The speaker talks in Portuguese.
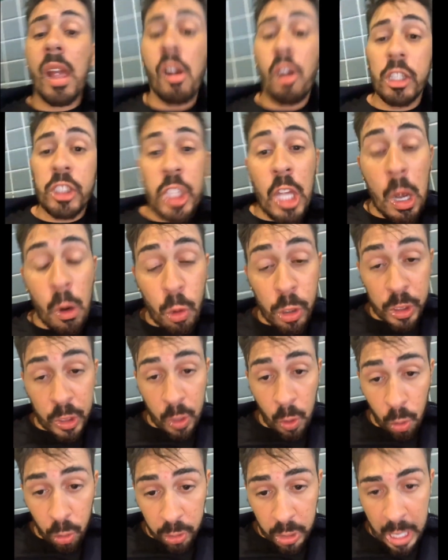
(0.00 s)
Eu gosto de uma coisa
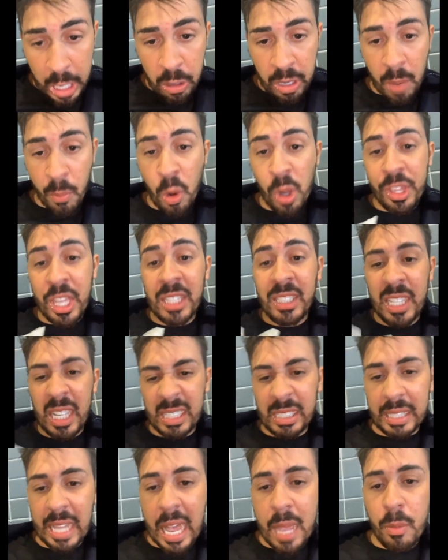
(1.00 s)
que eu odeio, que é bom até que
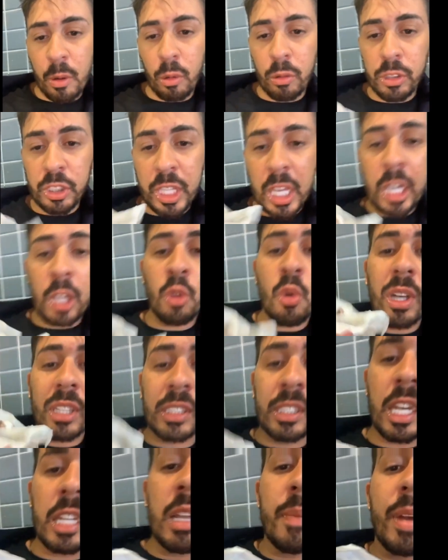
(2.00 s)
vocês saibam, quando o seguidor
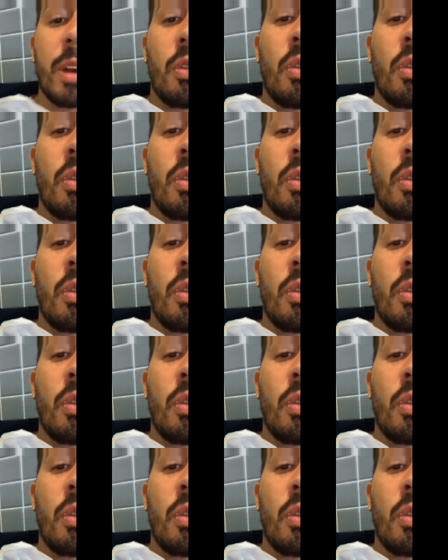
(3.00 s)
aceita